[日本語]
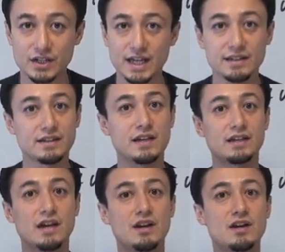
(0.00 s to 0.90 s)
Okay,
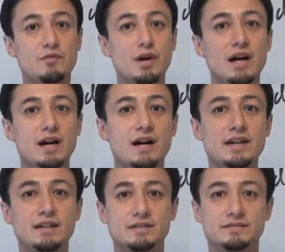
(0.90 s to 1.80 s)
take care.
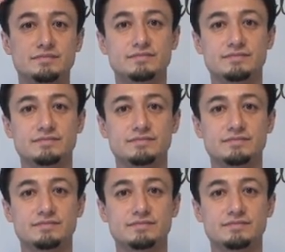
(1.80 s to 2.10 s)
Bye.